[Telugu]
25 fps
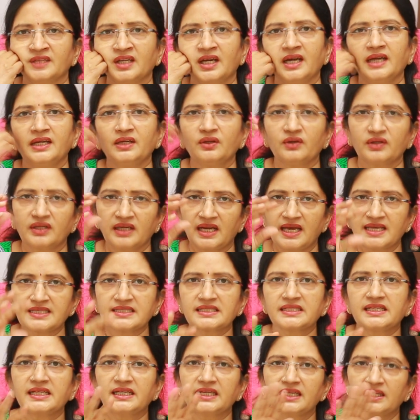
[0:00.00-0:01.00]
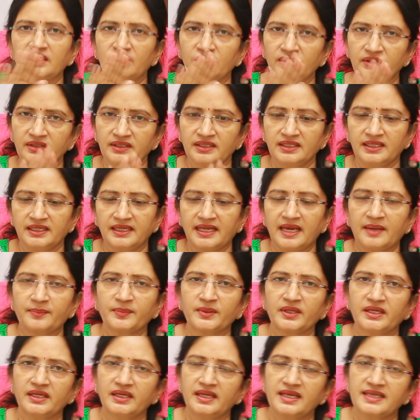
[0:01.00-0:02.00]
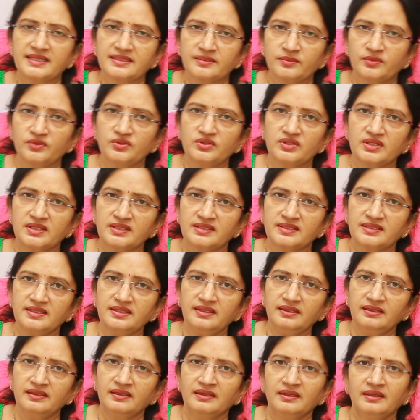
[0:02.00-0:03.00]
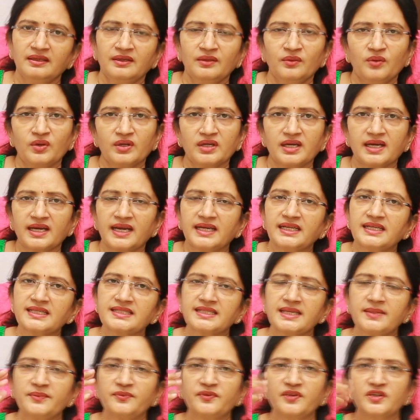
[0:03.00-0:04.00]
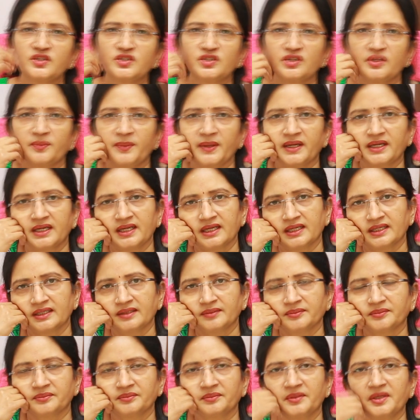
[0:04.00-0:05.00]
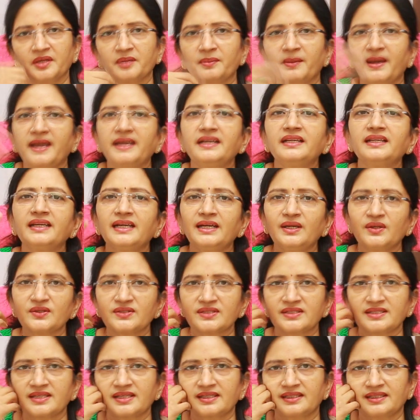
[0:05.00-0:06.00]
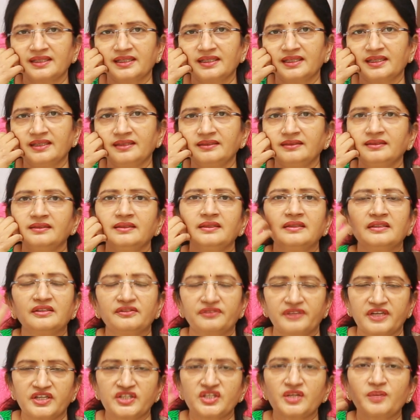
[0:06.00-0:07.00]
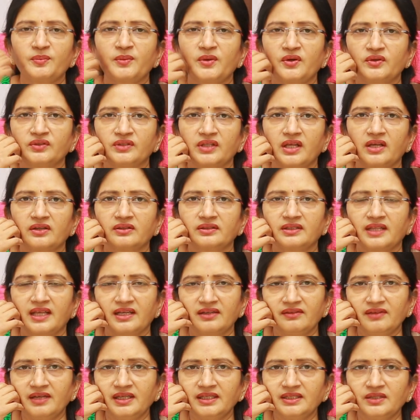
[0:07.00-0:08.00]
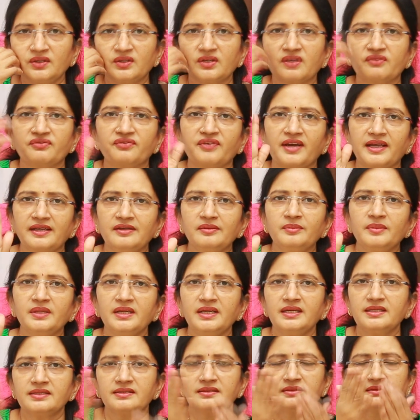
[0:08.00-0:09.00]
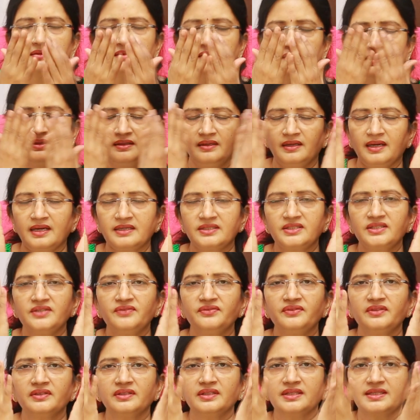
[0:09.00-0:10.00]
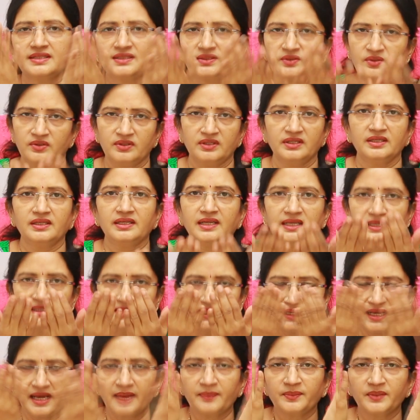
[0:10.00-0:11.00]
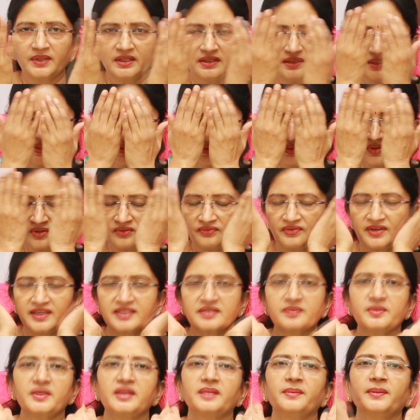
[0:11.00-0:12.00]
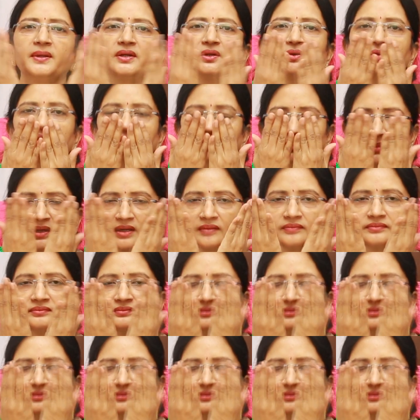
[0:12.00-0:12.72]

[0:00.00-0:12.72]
అంటే ఒక గ్లాస్ నీళ్ళలో ఇది నాప్కిన్ వేసి ముంచేసి ఒక గంట సేపు ఫ్రిడ్జ్లో పెట్టండి మీరు బయటకు వెళ్ళి వస్తారు కదా ఫ్రెషప్ అవుతారు తర్వాత ఒక ఫైవ్ మినిట్స్ ఈ కర్చీఫ్ని తీసుకొని లేదా నాప్కిన్ తీసుకొని ఫేస్ మీద పెట్టుకోండి మా